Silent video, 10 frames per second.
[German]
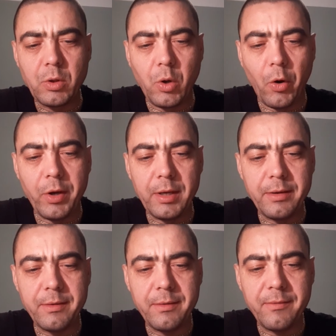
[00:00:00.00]

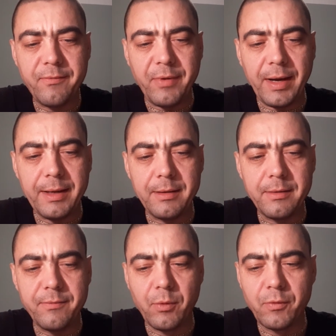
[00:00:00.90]
Keulen,
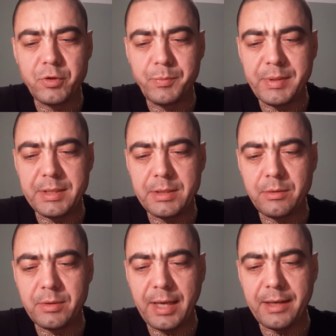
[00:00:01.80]
Pfeile,
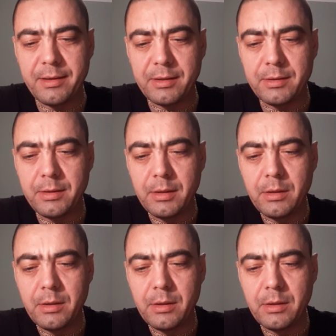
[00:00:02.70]
Wurfspieße und andere